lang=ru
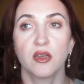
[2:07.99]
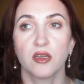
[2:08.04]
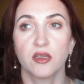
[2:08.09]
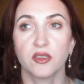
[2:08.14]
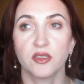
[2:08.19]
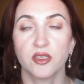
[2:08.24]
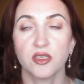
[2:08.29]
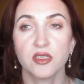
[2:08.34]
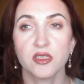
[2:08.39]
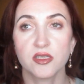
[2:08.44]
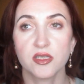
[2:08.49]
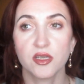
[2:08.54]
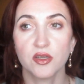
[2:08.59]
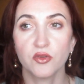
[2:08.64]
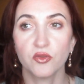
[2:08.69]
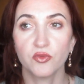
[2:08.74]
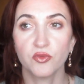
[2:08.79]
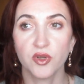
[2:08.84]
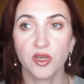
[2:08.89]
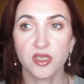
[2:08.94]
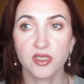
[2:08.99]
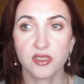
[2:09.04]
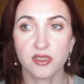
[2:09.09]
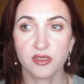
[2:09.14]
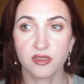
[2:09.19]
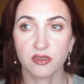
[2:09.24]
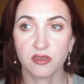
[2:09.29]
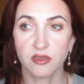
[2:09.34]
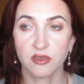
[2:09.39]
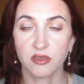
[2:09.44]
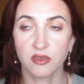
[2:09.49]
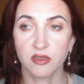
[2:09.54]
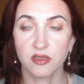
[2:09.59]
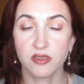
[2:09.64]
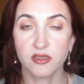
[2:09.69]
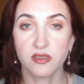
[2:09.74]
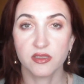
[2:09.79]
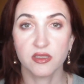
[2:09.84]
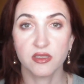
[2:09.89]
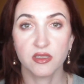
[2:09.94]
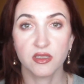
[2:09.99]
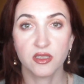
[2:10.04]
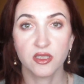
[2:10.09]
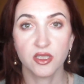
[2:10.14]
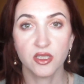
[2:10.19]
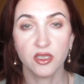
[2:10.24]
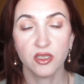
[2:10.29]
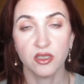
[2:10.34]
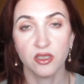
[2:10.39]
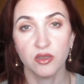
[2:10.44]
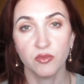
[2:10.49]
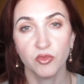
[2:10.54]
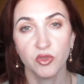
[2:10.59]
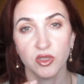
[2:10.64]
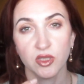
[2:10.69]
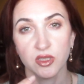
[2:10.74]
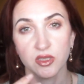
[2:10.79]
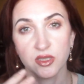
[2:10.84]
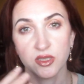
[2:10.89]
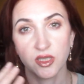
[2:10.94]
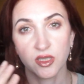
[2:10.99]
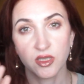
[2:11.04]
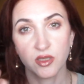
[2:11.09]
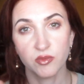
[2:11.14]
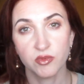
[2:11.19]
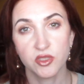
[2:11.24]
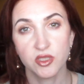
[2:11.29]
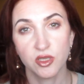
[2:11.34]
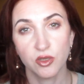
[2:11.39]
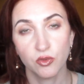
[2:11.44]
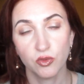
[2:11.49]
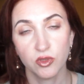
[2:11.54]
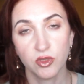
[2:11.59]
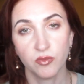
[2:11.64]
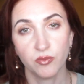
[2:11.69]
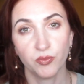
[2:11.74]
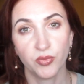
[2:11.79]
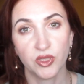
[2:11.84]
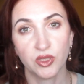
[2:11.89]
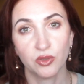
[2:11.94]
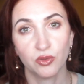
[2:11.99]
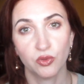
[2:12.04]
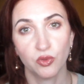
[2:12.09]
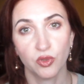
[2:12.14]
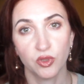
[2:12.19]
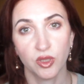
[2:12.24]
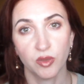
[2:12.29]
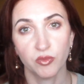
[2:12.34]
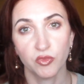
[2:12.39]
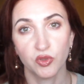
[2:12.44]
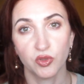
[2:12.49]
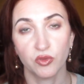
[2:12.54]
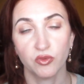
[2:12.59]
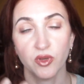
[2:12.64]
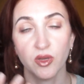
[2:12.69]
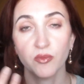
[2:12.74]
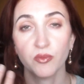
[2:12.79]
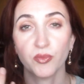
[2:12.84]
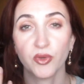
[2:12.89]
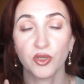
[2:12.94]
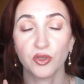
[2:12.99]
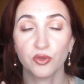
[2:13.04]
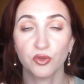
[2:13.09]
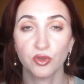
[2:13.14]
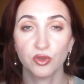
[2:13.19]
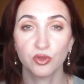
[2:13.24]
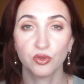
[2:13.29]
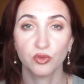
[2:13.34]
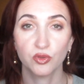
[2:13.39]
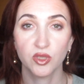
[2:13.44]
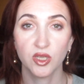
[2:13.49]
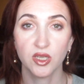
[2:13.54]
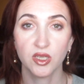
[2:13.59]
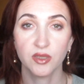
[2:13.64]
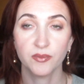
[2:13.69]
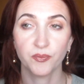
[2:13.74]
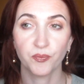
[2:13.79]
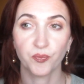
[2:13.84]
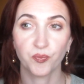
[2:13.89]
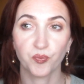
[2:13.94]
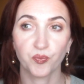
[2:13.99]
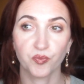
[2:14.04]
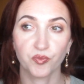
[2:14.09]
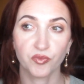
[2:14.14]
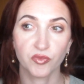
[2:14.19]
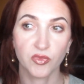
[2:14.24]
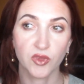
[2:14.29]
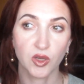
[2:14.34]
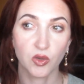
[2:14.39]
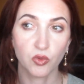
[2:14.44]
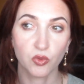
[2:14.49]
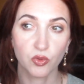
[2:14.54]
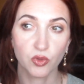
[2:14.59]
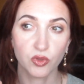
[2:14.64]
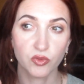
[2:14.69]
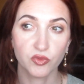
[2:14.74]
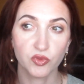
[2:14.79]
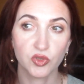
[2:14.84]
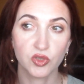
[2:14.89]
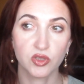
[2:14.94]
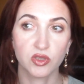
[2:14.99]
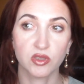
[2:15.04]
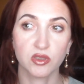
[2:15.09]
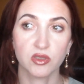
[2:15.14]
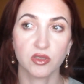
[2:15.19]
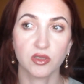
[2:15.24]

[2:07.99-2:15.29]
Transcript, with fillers: Если у вас э, синяки именно с таким зеленым подтоном, то вам пойдет туда такой вот